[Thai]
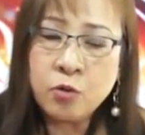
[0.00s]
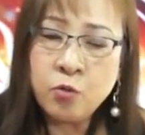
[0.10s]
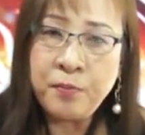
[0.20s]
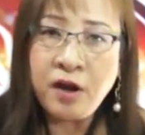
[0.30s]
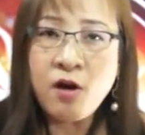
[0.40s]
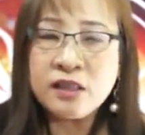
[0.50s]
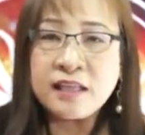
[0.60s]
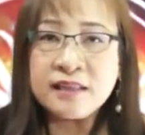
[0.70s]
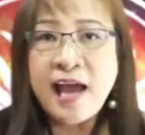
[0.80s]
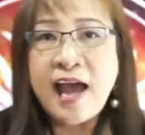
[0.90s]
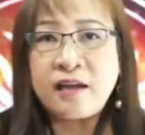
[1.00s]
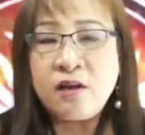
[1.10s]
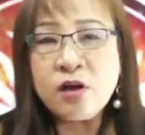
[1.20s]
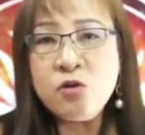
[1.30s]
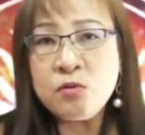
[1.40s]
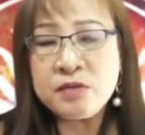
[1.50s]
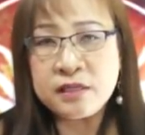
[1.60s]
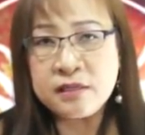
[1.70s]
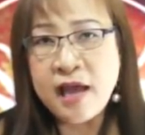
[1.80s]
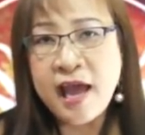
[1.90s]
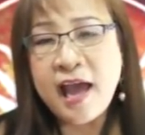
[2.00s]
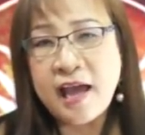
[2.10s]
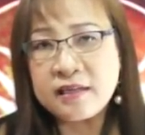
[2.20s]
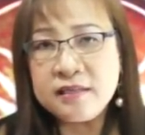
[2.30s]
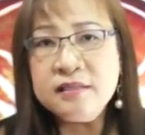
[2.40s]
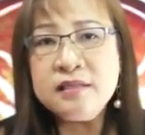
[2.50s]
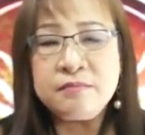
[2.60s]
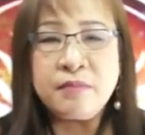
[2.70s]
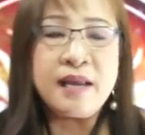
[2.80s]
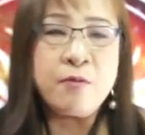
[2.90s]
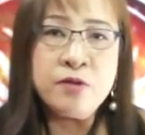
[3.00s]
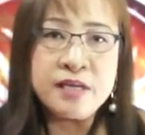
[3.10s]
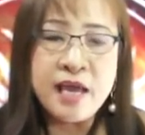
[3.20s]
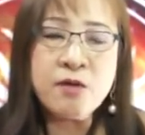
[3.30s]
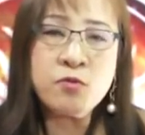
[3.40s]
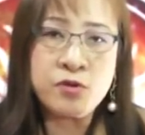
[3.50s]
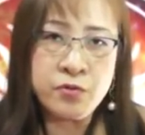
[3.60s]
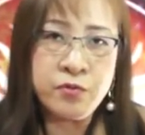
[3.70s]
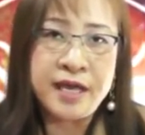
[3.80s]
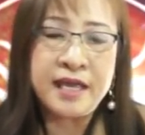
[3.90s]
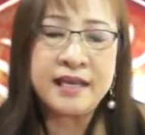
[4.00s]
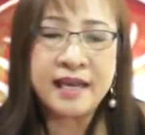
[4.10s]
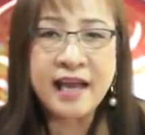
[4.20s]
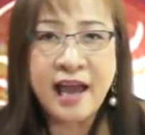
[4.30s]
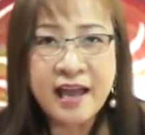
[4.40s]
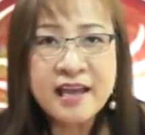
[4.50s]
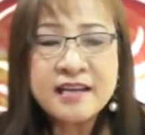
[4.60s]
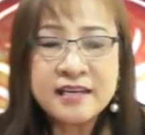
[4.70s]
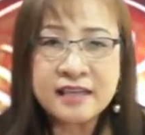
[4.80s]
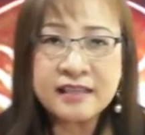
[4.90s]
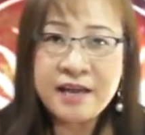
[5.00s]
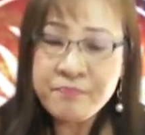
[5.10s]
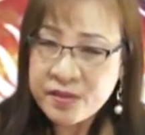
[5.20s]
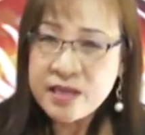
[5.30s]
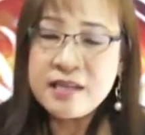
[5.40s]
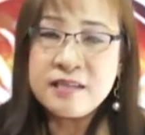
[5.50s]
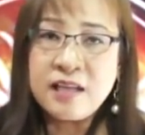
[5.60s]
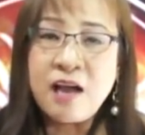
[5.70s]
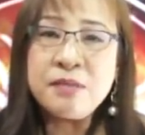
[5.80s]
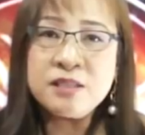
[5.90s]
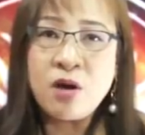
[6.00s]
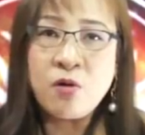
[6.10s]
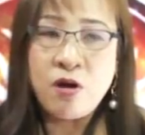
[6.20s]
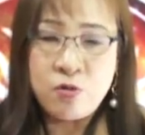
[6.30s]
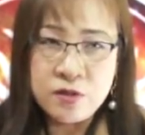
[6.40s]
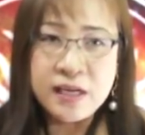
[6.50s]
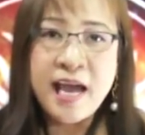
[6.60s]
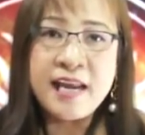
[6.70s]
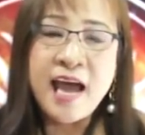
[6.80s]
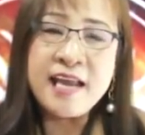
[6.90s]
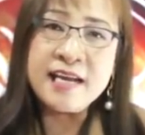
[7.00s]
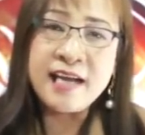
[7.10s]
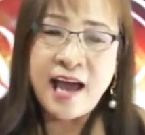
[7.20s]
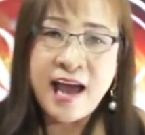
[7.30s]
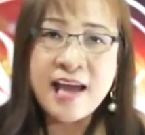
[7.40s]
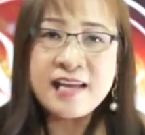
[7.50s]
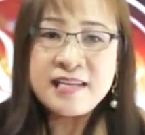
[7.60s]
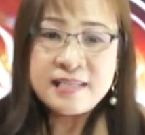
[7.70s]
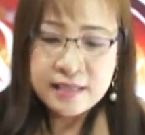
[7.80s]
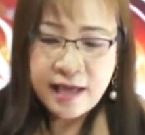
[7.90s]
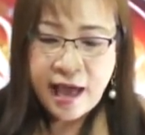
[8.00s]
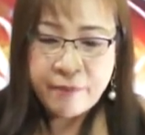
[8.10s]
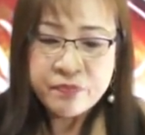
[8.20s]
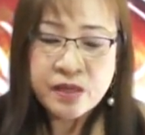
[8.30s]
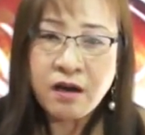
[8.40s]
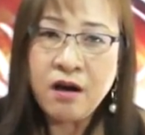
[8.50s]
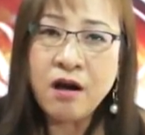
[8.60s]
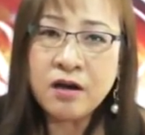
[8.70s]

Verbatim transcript: อุปกรณ์ต่างๆ แล้วก็รวมถึงอาหารเครื่องดื่มอะไรพวกนี้ให้คุณด้วยนะคะ ดังนั้นเข้ามาจองก่อนล่วงหน้าได้นะคะ ค่ะ ก็